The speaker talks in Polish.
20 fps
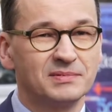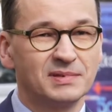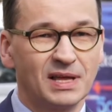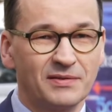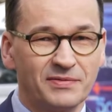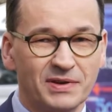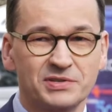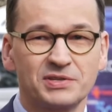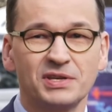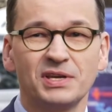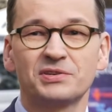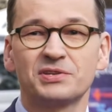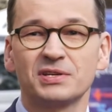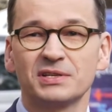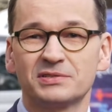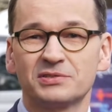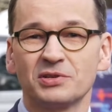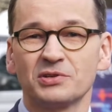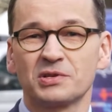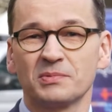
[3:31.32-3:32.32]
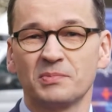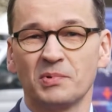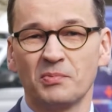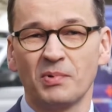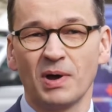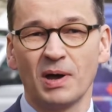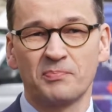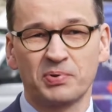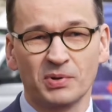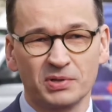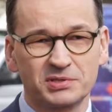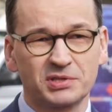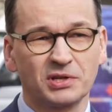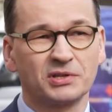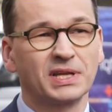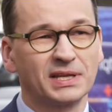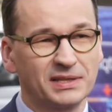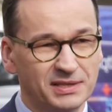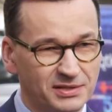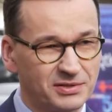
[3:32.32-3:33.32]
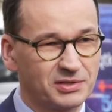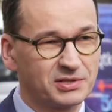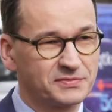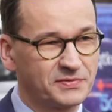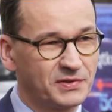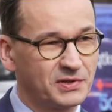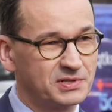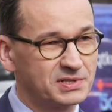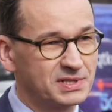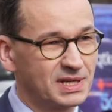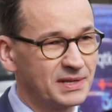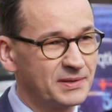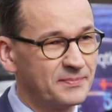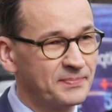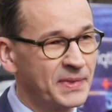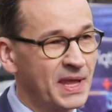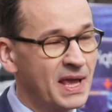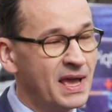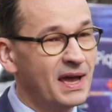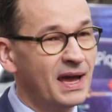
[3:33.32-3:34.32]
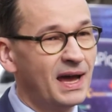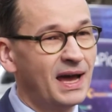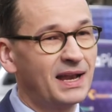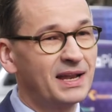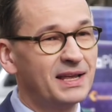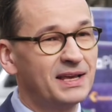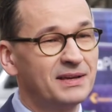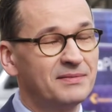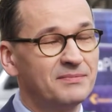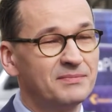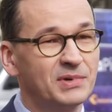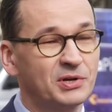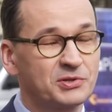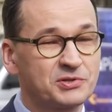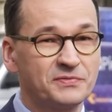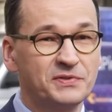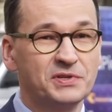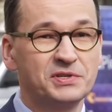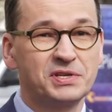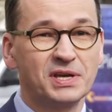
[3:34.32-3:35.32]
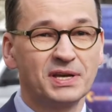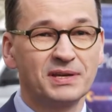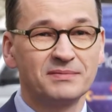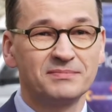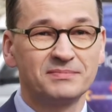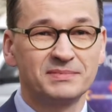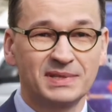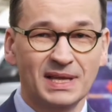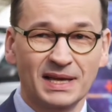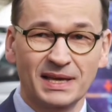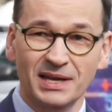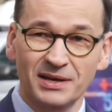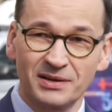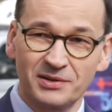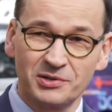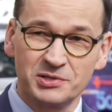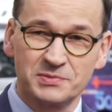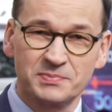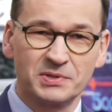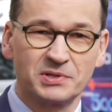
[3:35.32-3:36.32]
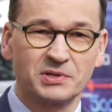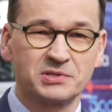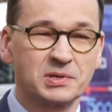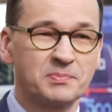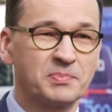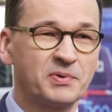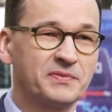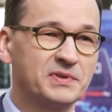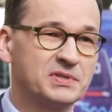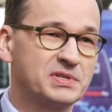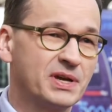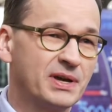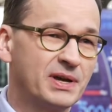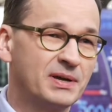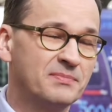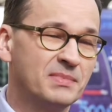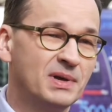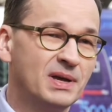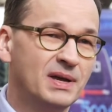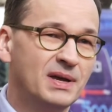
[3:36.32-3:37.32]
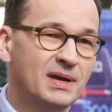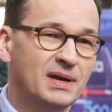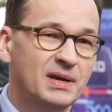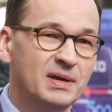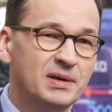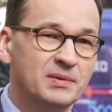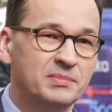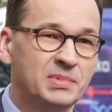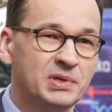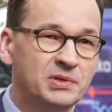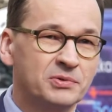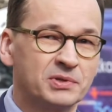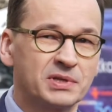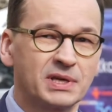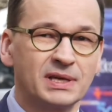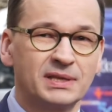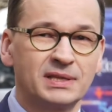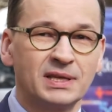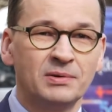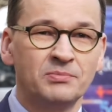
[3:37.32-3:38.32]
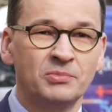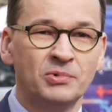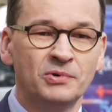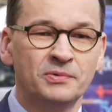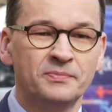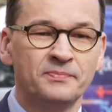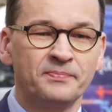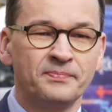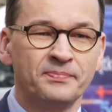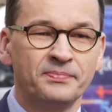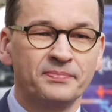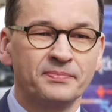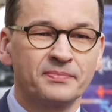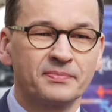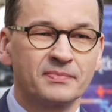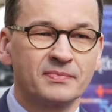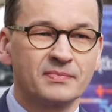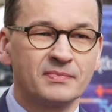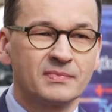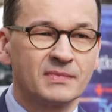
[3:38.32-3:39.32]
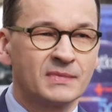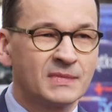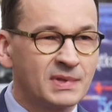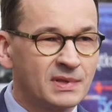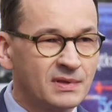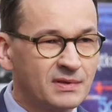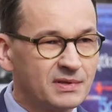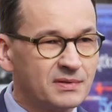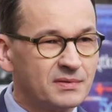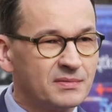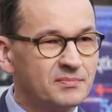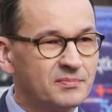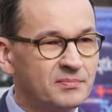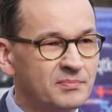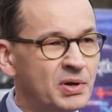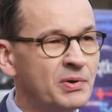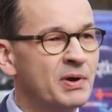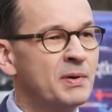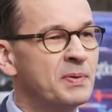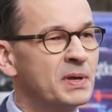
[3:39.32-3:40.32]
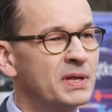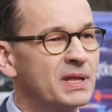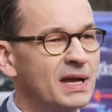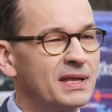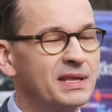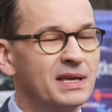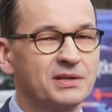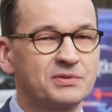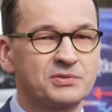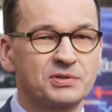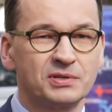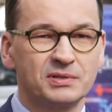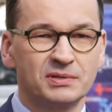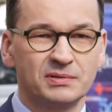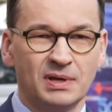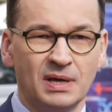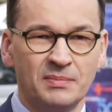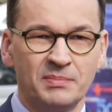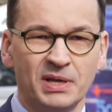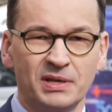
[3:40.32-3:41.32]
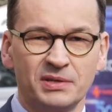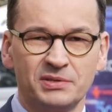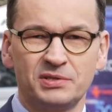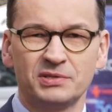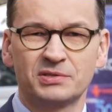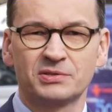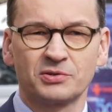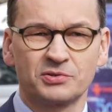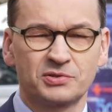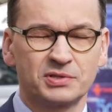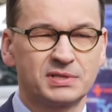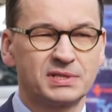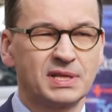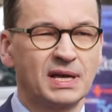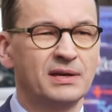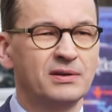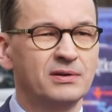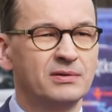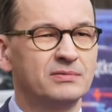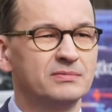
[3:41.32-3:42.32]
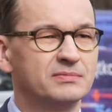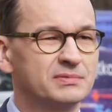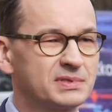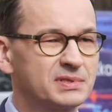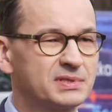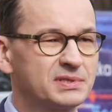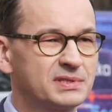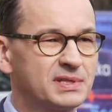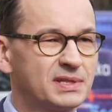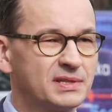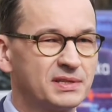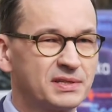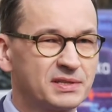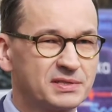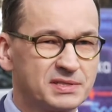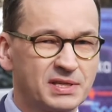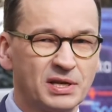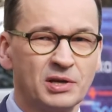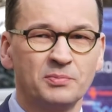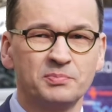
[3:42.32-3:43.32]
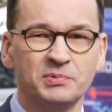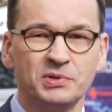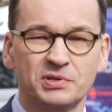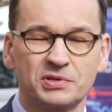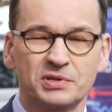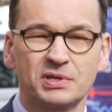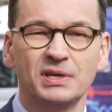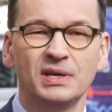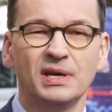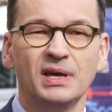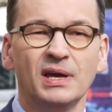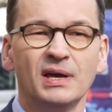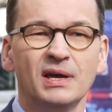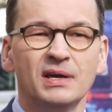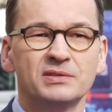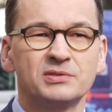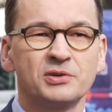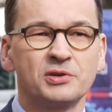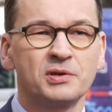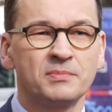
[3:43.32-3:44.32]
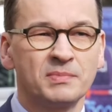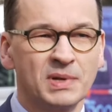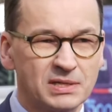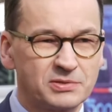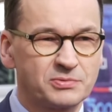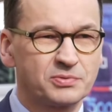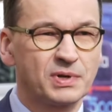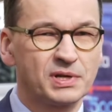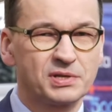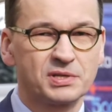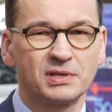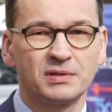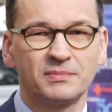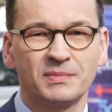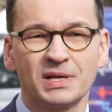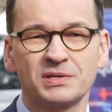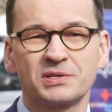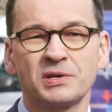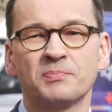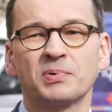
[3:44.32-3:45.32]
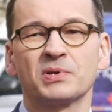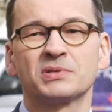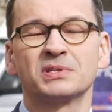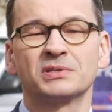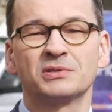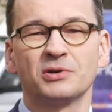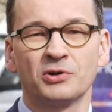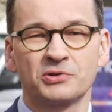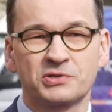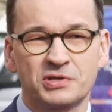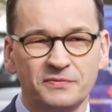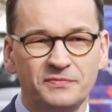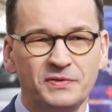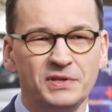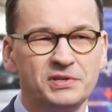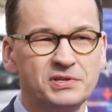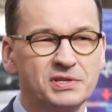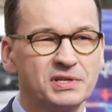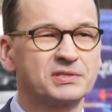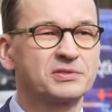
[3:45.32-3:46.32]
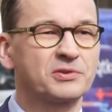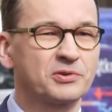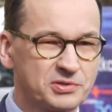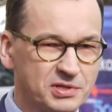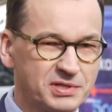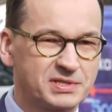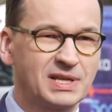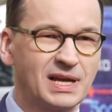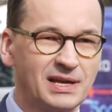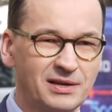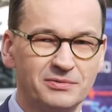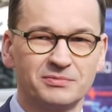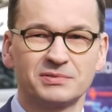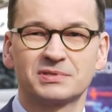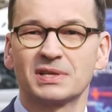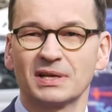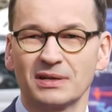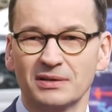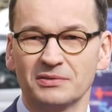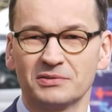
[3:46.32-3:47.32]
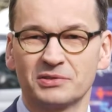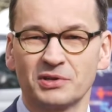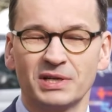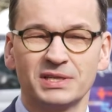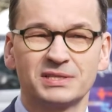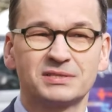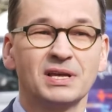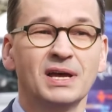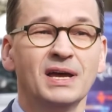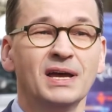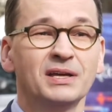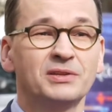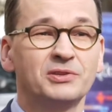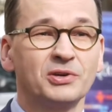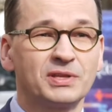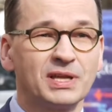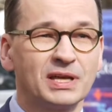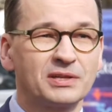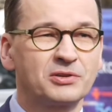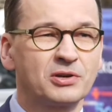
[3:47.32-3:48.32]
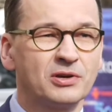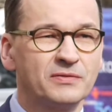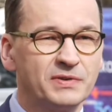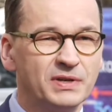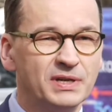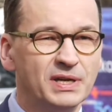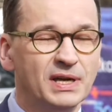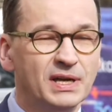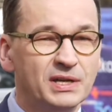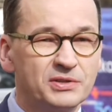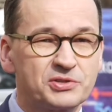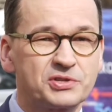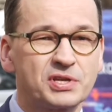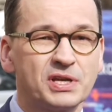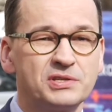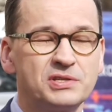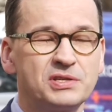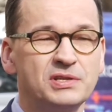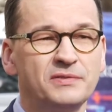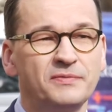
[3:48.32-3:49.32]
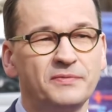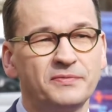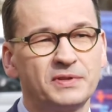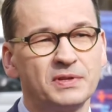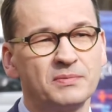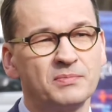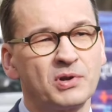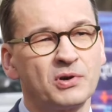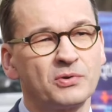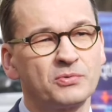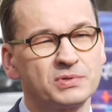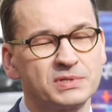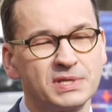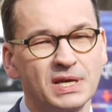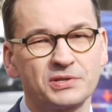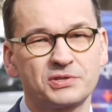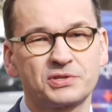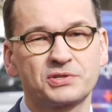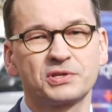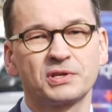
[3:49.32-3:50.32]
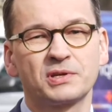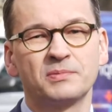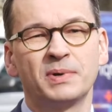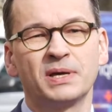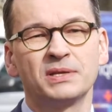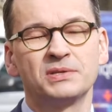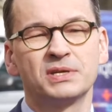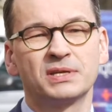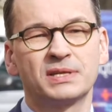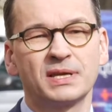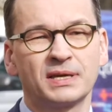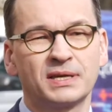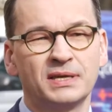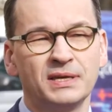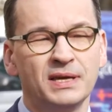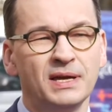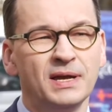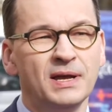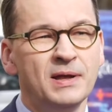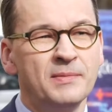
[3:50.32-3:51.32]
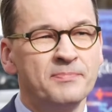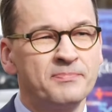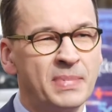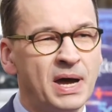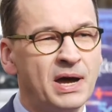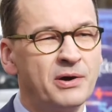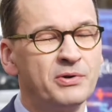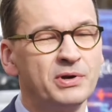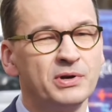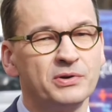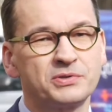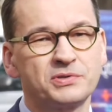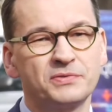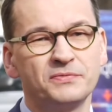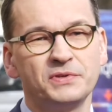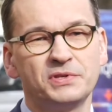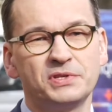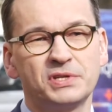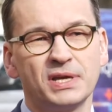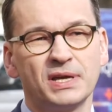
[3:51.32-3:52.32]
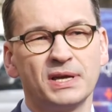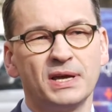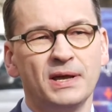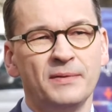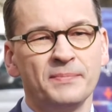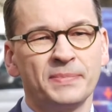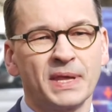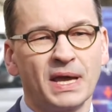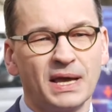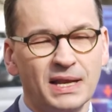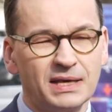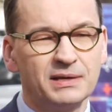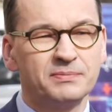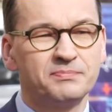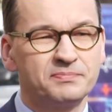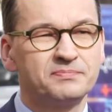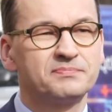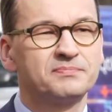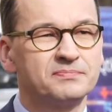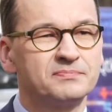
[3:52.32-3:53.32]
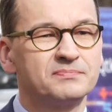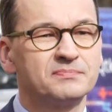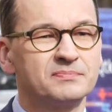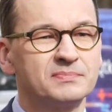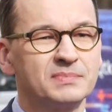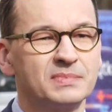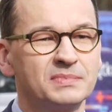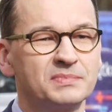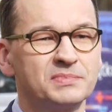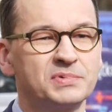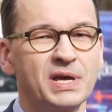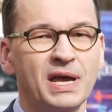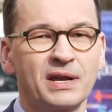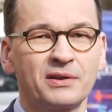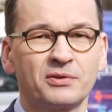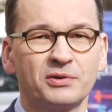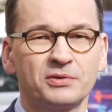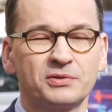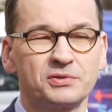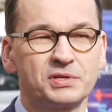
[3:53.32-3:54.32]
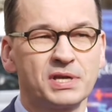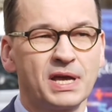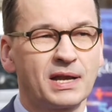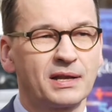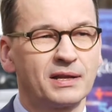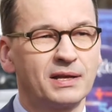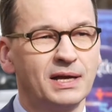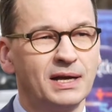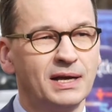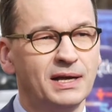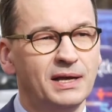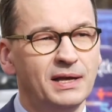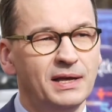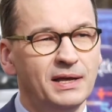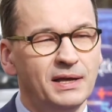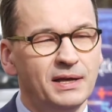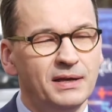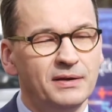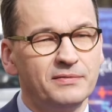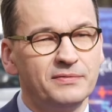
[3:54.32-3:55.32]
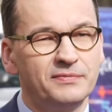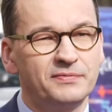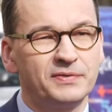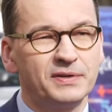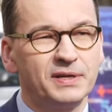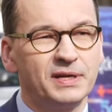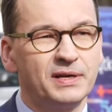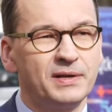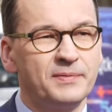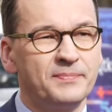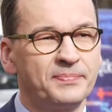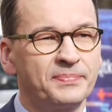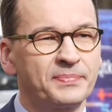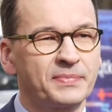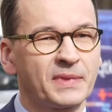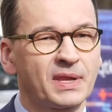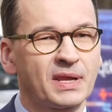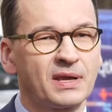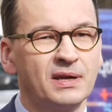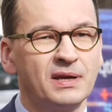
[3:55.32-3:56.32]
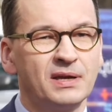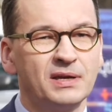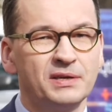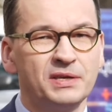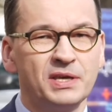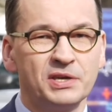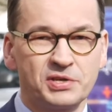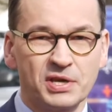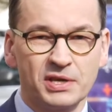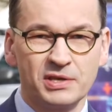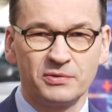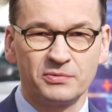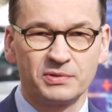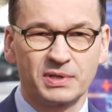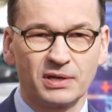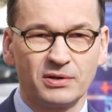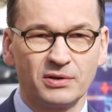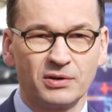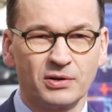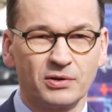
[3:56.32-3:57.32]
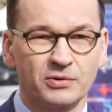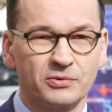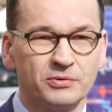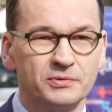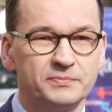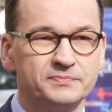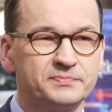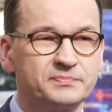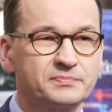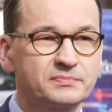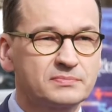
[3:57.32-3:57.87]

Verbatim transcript: najważniejsze jest to, żeby była prostota tych rozwiązań. Ale oczywiście, tak jak choćby to, co powiedziałem minutkę temu, były pytania, czy emeryci skorzystają z, tych, z, tej obniżki z 18 na 17%. Oczywiście skorzystają z tego. To jest dodatkowy trzeci w tym roku zastrzyk, będzie taki mały oczywiście, ale mm, ziarnko do ziarnka w mm, jesienią tego roku,